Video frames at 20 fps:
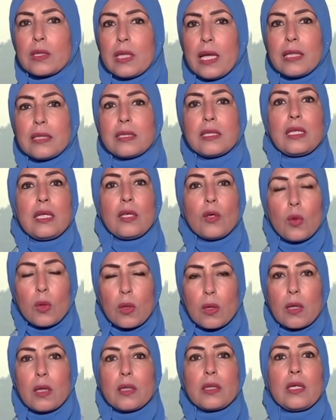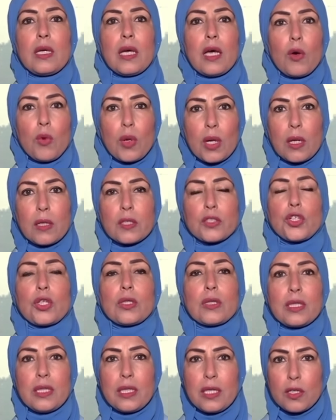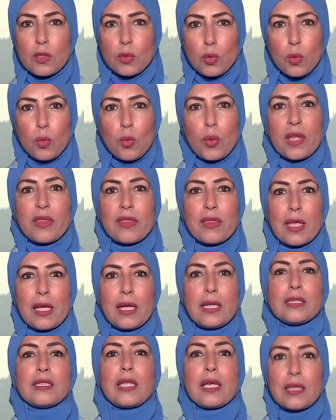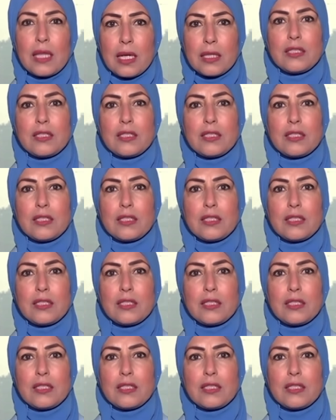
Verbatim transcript: تأتي أوكرانيا والأرجنتين والثالثة تأتي